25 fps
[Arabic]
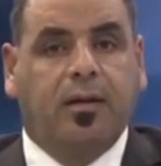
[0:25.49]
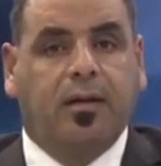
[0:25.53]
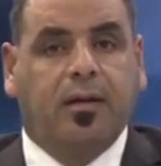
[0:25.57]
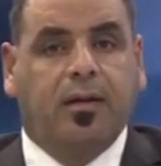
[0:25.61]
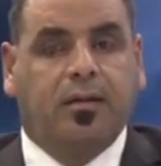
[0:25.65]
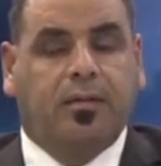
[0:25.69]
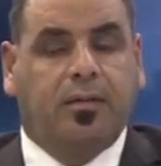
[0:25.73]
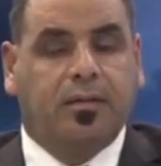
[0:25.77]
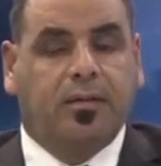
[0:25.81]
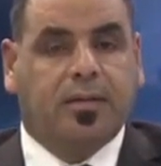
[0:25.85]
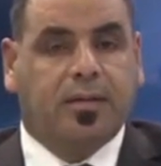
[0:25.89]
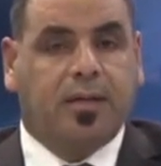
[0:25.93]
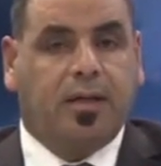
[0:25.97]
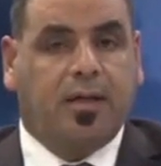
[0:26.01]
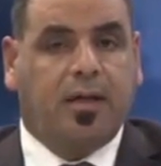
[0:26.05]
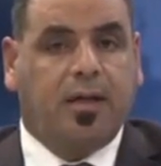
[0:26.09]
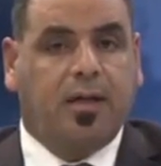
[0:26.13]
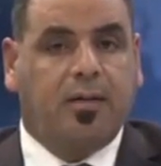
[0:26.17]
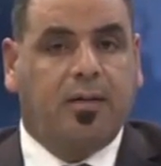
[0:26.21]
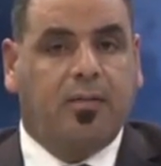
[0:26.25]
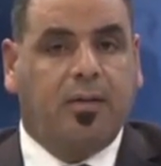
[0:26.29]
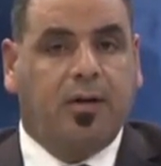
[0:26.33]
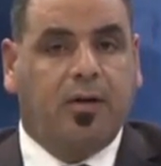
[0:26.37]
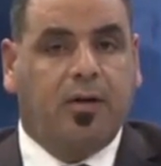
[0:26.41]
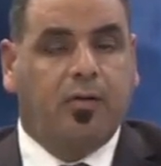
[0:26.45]

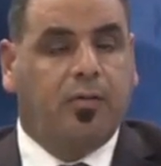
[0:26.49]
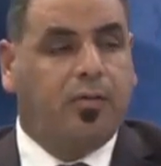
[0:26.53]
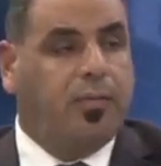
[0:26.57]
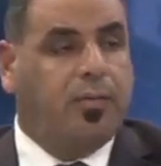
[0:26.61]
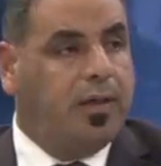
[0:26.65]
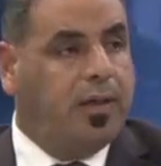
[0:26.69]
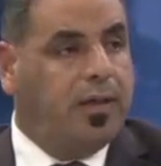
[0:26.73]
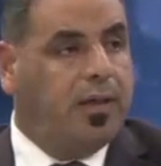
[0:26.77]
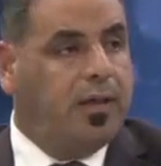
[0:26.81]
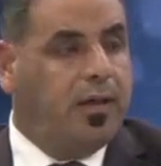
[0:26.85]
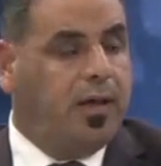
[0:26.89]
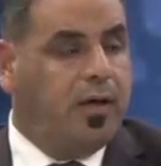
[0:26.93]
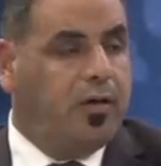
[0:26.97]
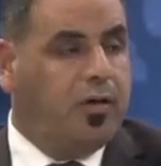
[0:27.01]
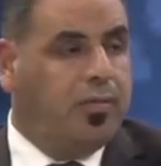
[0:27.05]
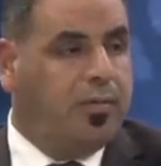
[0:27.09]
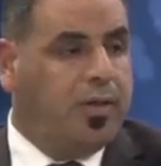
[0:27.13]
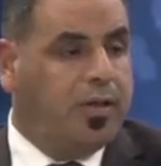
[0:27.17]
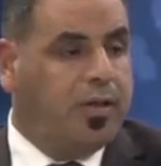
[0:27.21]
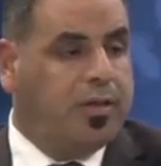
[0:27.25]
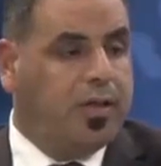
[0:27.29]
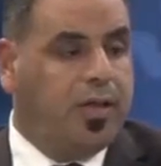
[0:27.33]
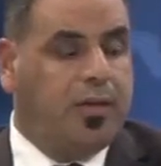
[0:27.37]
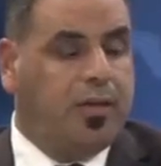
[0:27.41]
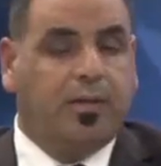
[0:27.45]
اغتصاب أو بيع أو
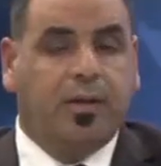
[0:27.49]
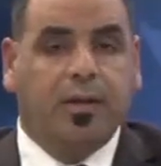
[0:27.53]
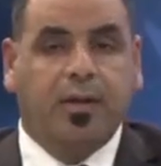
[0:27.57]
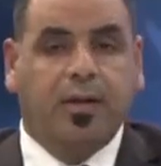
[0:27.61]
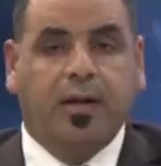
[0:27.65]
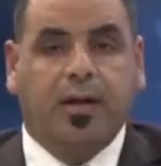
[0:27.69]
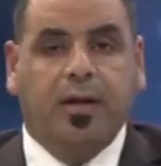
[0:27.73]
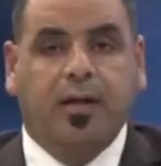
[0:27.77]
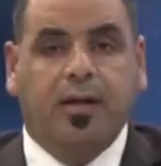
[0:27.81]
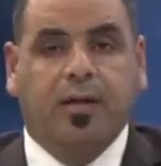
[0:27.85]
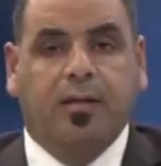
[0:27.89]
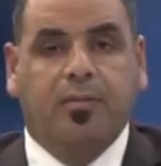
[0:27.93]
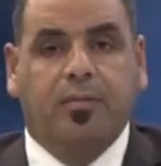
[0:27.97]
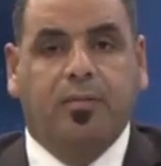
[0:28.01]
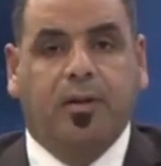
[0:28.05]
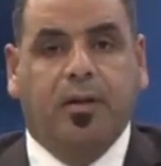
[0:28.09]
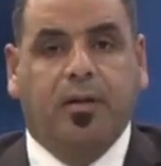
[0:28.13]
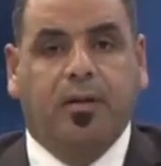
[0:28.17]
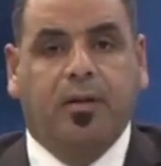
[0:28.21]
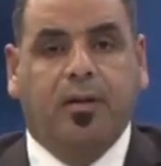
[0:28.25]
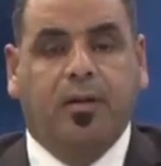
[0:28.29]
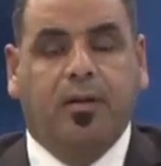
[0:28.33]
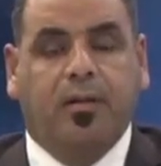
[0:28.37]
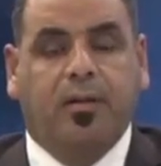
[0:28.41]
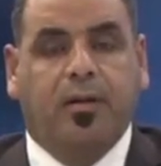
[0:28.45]
ما شابه ذلك
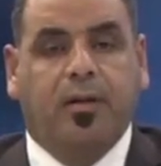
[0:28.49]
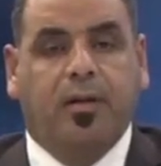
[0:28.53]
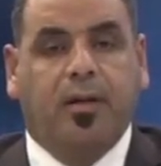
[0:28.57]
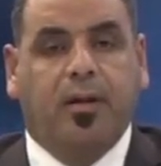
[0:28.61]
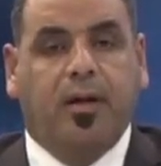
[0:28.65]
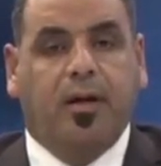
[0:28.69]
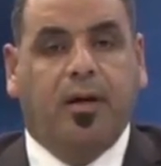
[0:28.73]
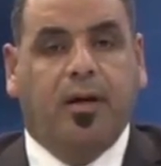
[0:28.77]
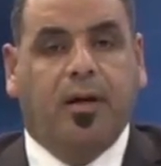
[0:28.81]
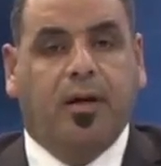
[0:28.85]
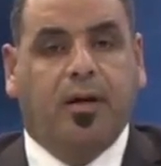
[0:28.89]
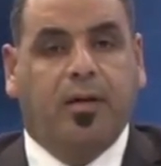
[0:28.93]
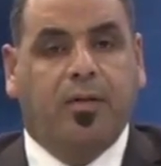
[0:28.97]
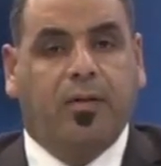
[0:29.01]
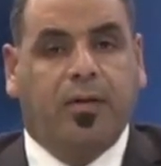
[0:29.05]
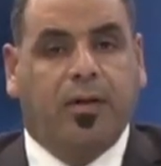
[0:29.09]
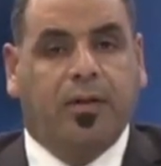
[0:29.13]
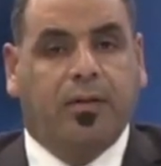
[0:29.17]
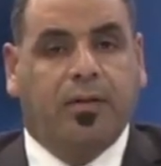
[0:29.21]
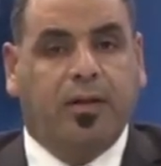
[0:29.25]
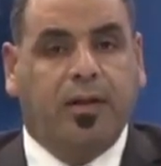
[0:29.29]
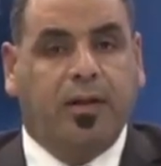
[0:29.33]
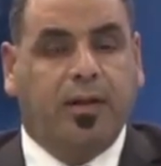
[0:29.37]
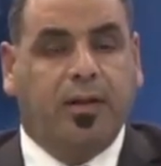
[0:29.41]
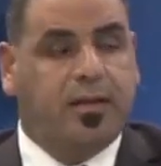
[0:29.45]
من
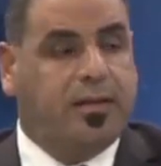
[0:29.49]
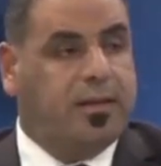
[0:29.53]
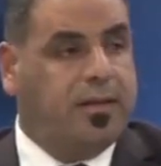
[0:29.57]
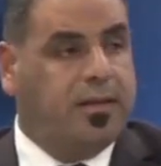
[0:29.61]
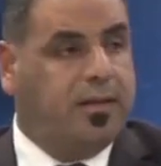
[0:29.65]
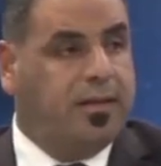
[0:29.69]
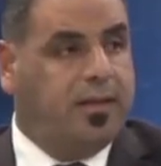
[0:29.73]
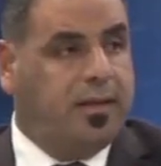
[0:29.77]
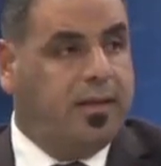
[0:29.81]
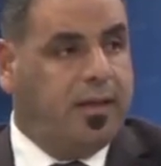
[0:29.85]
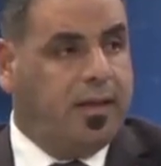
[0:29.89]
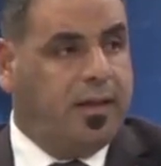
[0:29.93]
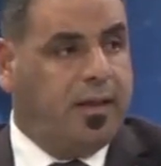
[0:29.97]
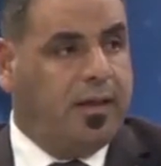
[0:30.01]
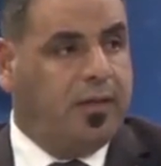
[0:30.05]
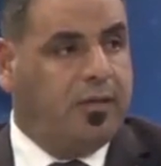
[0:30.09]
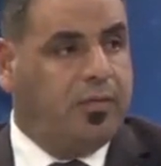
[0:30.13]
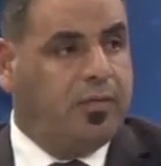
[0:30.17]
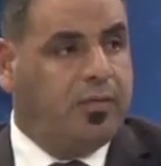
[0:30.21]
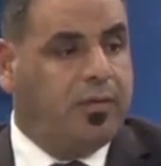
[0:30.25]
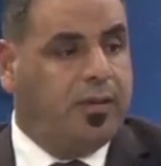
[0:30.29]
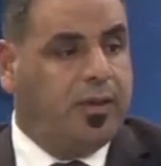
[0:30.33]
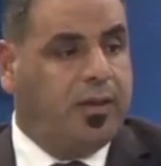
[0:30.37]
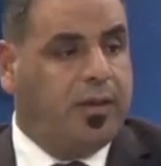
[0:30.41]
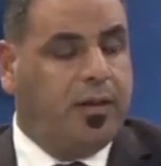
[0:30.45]
اخوات
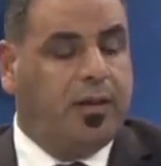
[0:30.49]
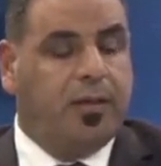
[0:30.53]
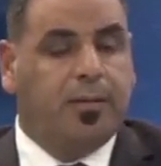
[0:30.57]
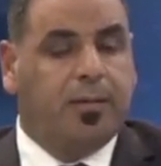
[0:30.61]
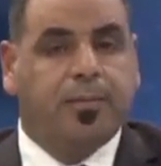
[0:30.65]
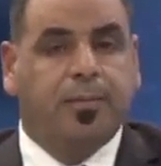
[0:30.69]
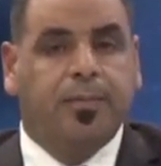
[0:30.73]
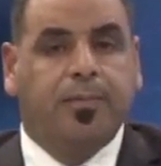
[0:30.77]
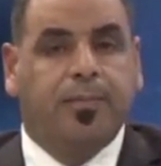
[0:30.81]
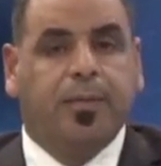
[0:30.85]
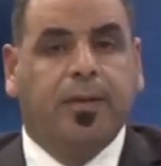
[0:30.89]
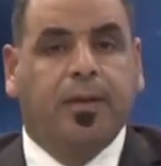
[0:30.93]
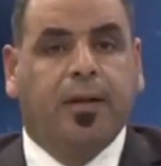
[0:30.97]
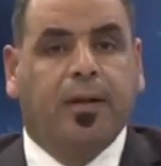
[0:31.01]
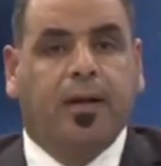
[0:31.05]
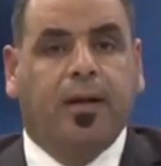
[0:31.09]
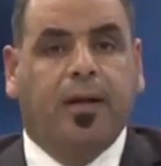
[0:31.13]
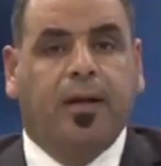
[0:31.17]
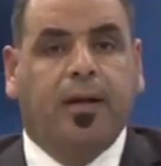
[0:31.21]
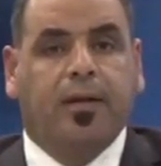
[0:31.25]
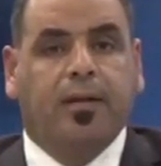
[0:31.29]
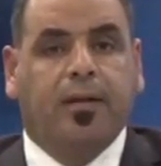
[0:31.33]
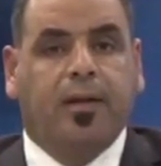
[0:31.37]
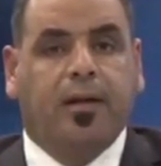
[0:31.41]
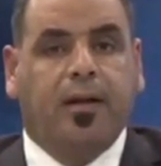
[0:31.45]
الايزيديات
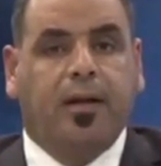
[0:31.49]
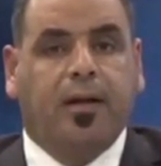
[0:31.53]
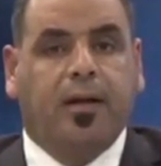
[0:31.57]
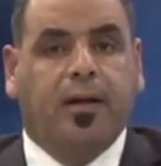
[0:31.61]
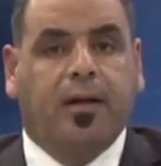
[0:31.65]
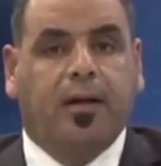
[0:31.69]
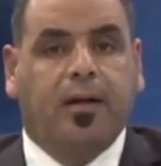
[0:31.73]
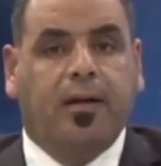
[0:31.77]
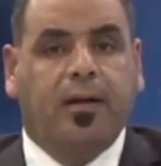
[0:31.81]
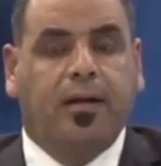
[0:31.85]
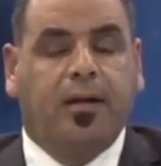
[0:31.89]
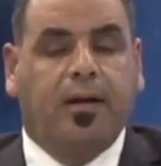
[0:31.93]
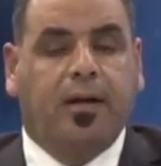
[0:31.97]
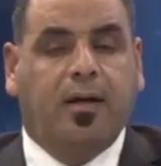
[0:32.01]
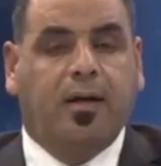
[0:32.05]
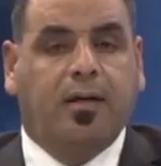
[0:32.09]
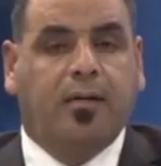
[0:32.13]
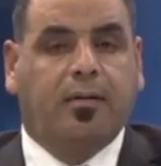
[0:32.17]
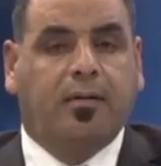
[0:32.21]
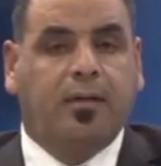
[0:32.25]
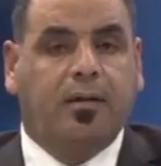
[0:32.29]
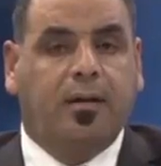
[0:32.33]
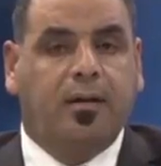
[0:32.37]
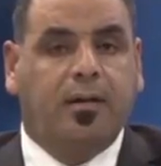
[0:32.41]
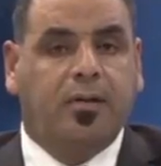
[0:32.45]
وايضا
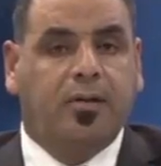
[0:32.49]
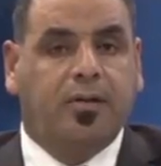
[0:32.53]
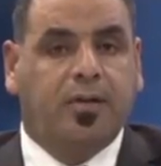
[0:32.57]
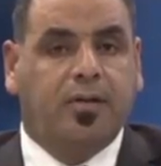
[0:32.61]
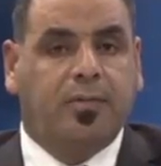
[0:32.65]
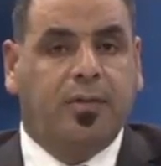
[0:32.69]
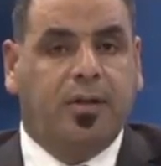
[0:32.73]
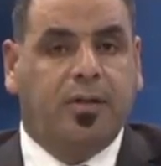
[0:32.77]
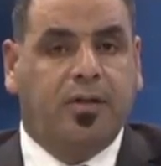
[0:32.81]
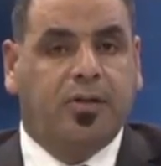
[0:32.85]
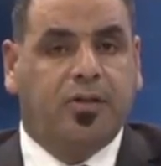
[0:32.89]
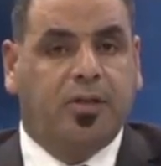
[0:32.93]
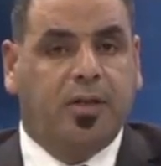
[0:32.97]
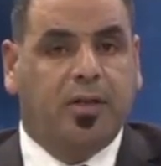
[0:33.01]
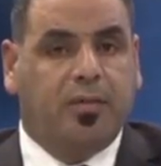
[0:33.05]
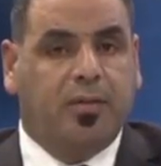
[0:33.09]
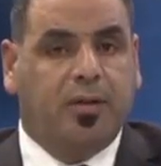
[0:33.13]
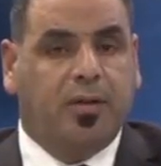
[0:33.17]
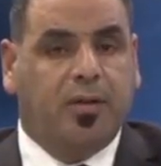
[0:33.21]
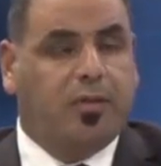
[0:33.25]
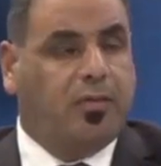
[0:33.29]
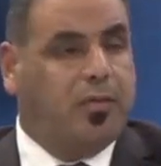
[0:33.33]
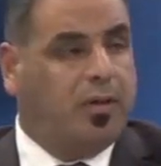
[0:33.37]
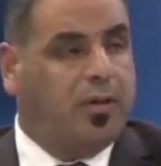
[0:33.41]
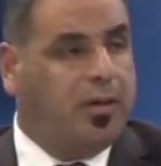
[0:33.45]
الاقليات اللي شمل
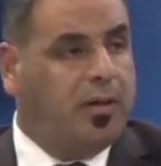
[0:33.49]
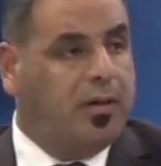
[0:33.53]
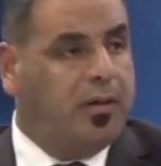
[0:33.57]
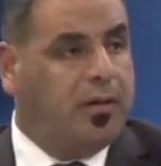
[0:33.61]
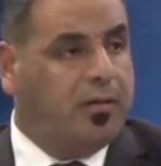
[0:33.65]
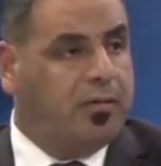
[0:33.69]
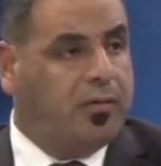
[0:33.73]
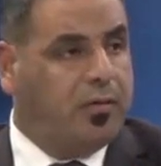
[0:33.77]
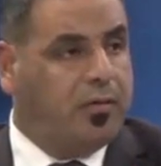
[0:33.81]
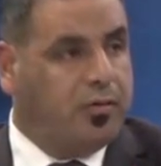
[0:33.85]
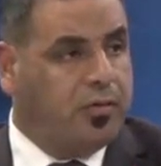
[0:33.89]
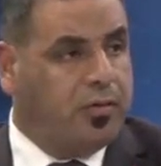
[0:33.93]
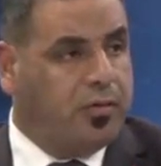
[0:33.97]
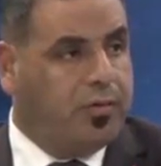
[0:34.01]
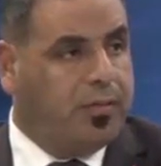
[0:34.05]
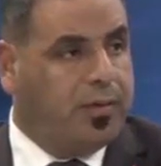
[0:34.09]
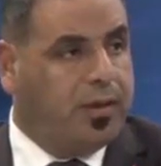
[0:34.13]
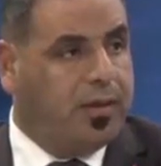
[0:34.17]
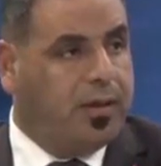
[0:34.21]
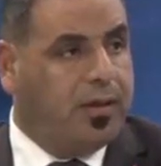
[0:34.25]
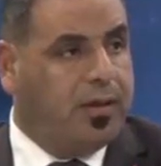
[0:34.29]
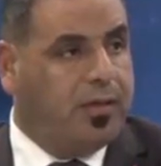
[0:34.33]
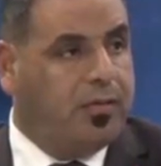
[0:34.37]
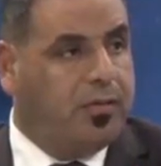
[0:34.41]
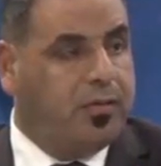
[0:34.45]
الشبك
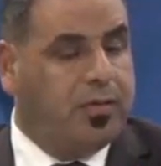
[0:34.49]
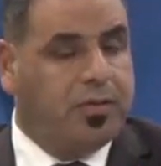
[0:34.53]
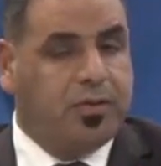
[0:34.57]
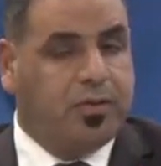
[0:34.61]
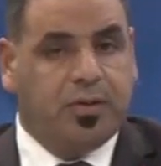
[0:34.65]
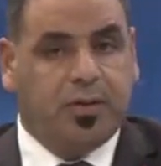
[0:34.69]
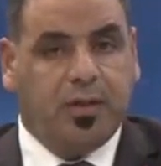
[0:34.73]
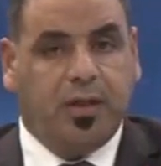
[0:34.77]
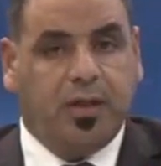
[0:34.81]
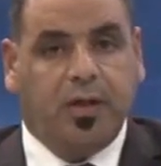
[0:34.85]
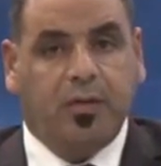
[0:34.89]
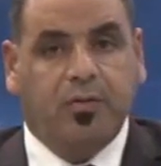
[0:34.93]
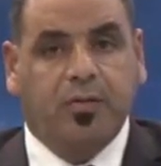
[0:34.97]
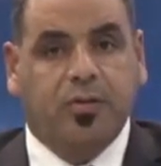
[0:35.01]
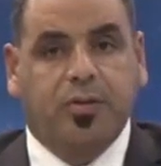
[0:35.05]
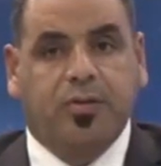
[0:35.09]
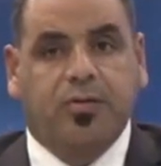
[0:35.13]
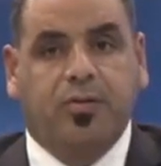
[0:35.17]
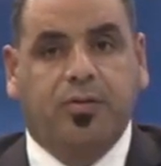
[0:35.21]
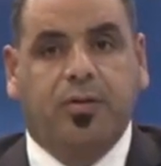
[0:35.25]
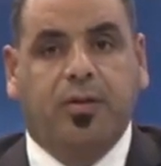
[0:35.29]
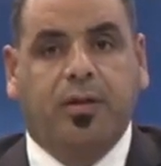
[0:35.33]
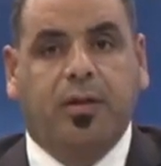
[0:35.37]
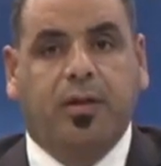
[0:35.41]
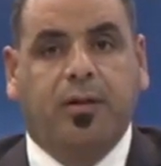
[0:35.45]
والتركمان والشيعه
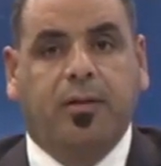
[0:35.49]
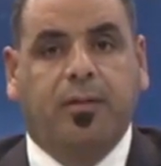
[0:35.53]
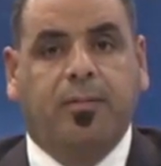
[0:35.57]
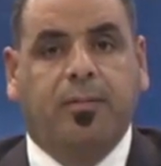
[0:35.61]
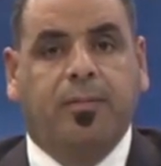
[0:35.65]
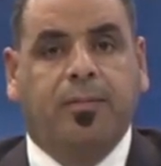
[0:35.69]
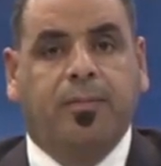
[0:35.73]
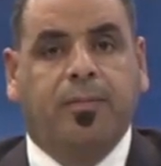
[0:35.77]
والسنه